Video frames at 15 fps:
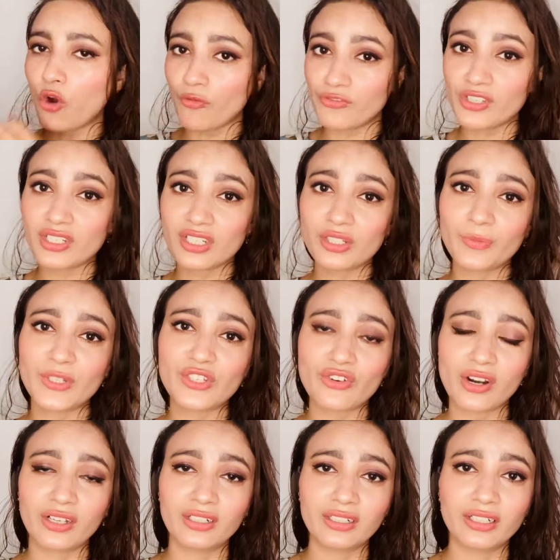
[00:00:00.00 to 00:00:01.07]
ऑफिस में
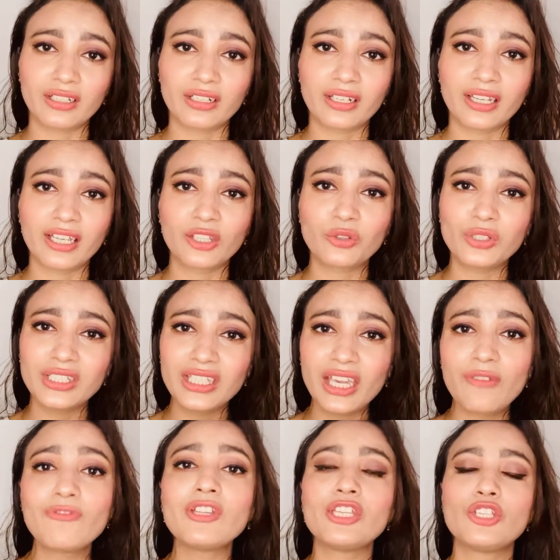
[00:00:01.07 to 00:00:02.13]
स्ट्रगल कर रहे हैं तो ये
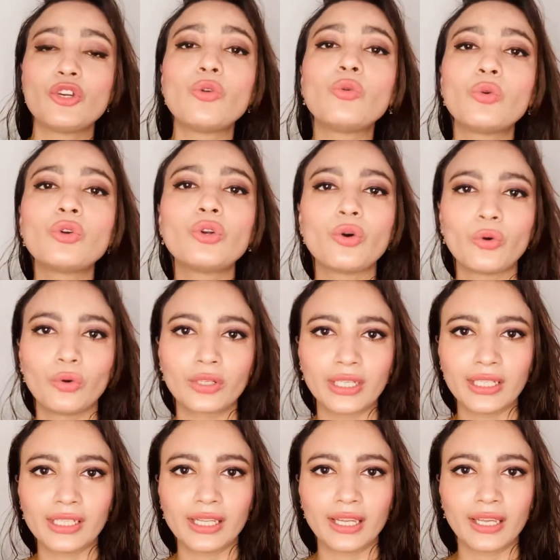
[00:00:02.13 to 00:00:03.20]
वीडियो उन लोगों के
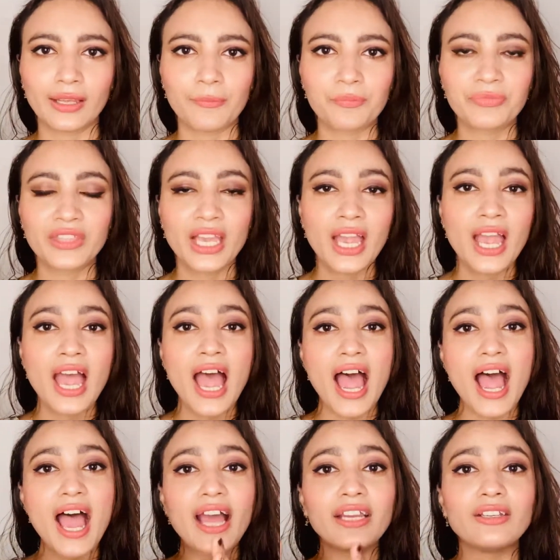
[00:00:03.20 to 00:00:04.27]
लिए है
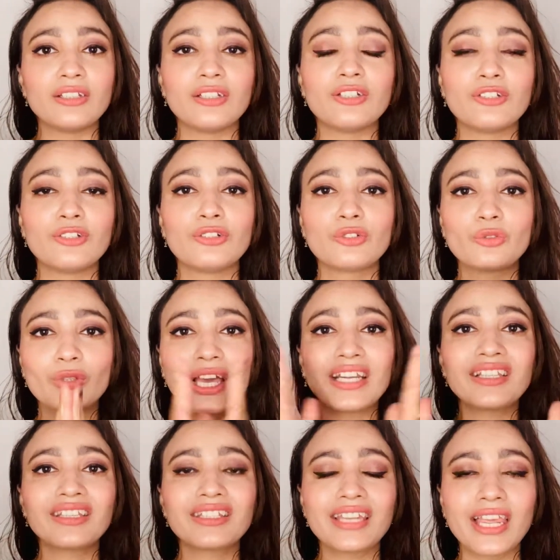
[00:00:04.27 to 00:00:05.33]
एंड टू दैट
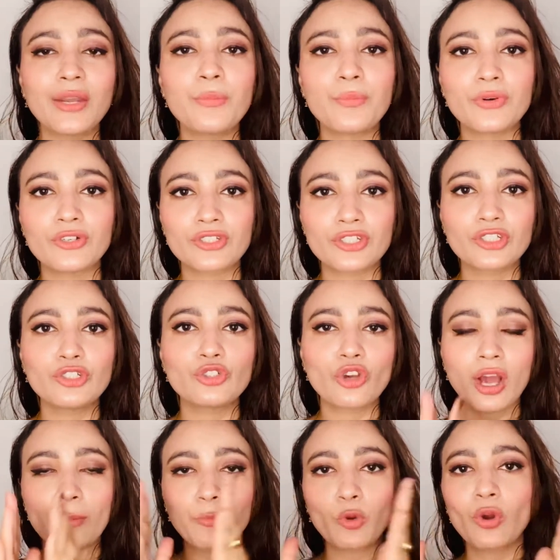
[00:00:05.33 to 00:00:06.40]
टेन परसेंट जो
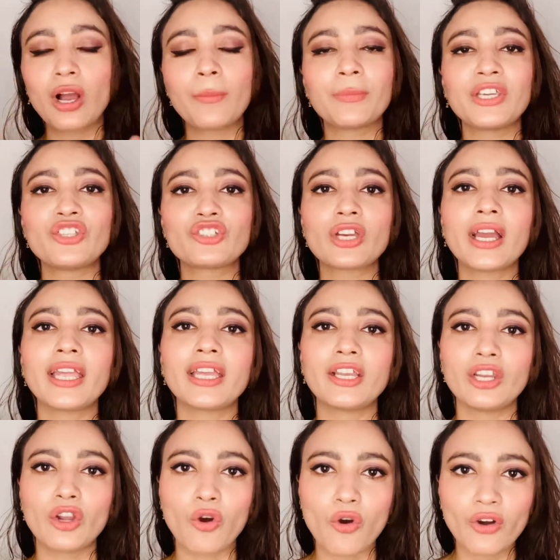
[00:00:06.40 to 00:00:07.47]
हम लोग हमेशा
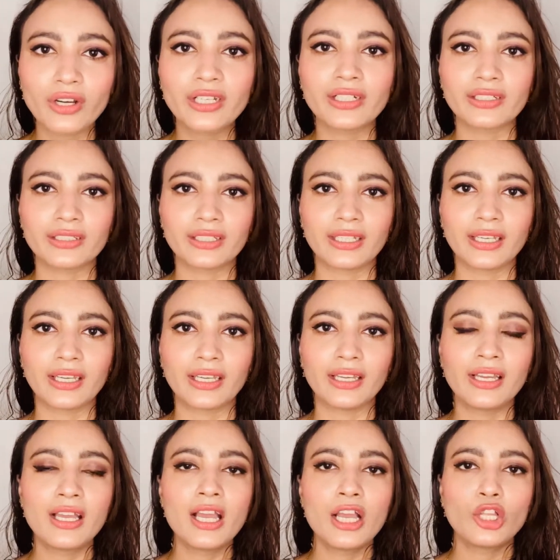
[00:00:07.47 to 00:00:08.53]
इग्नोर करते हैं
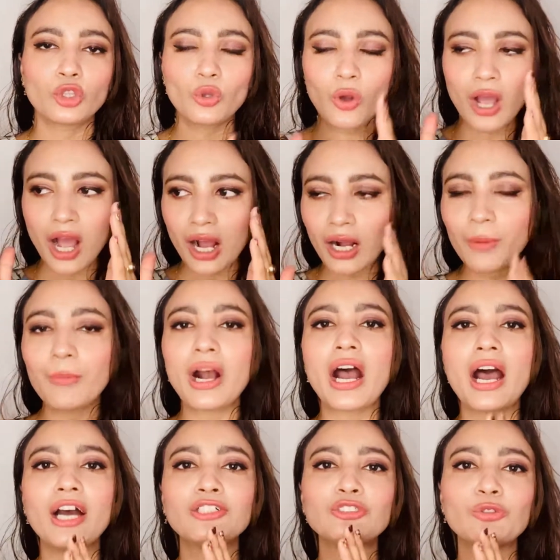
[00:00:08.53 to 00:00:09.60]
तो हम
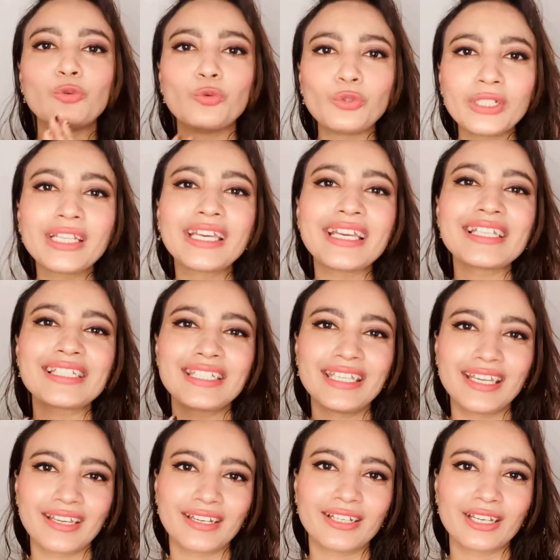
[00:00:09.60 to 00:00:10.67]
आज उनके
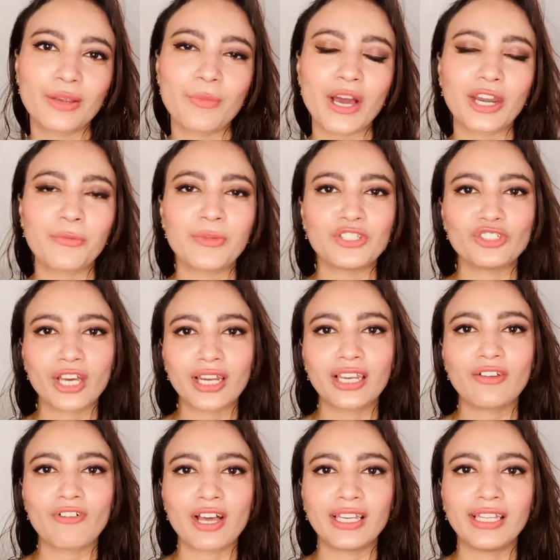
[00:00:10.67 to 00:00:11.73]
सीक्रेट के बारे में जानने
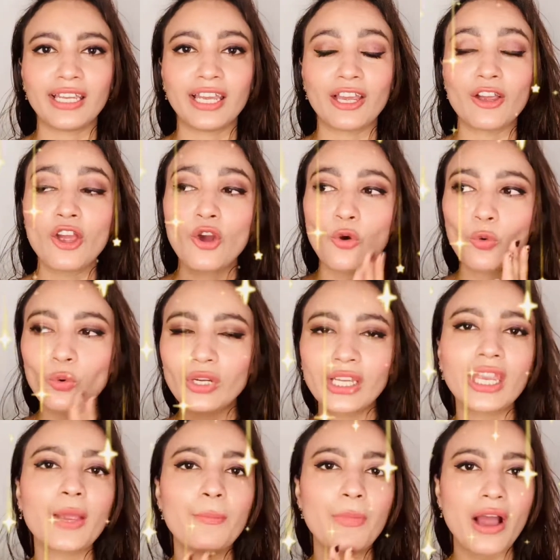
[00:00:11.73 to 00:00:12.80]
वाले हैं
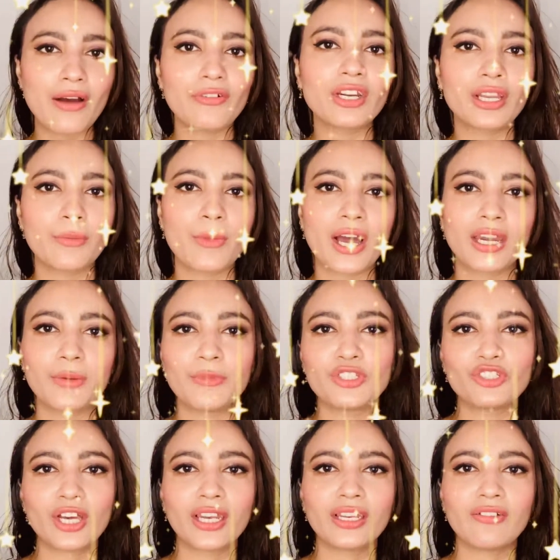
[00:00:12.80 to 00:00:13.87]
उनके पावर के बारे में
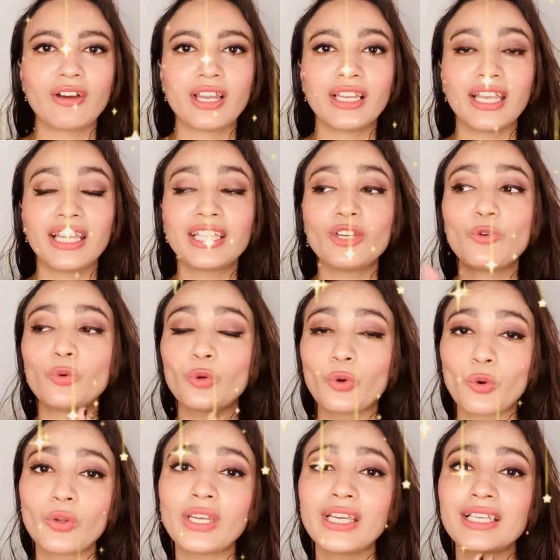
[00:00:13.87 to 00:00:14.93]
जानने वाले हैं कि
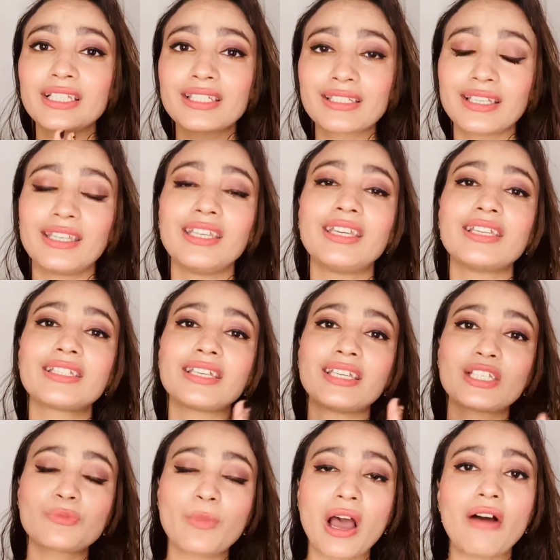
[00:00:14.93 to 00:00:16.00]
उन्होंने किस तरीके से
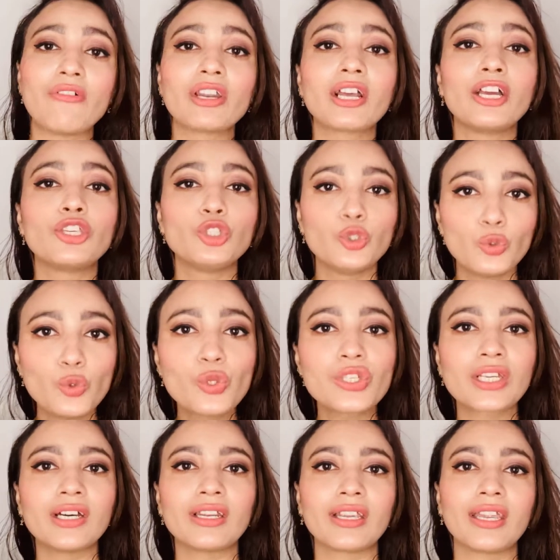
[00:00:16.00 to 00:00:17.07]
इस पावर का यूज
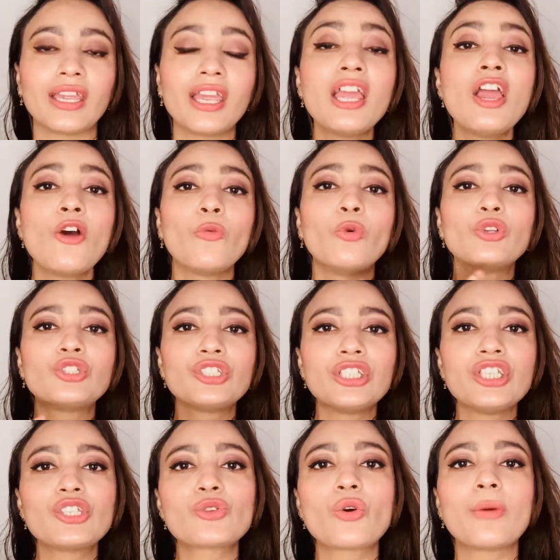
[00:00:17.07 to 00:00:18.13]
करके वो
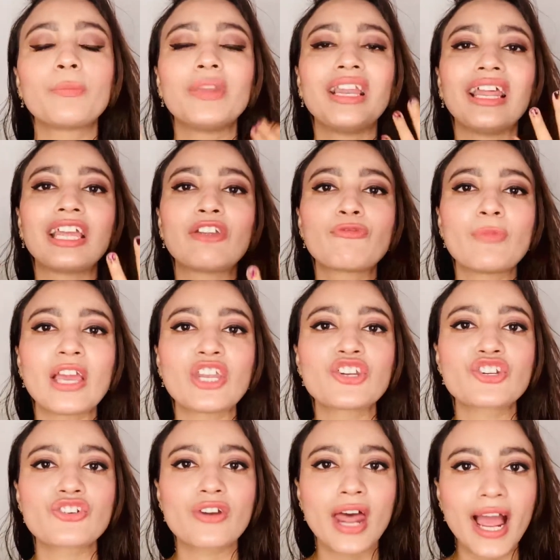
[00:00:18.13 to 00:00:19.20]
चीज को अपने लाइफ में
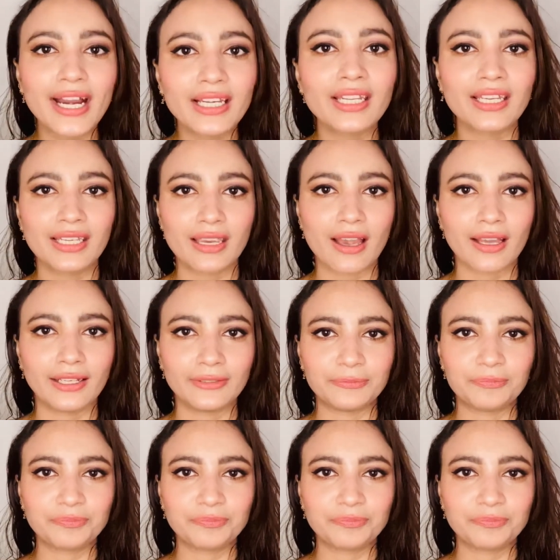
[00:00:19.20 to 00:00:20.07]
अट्रैक्ट किया है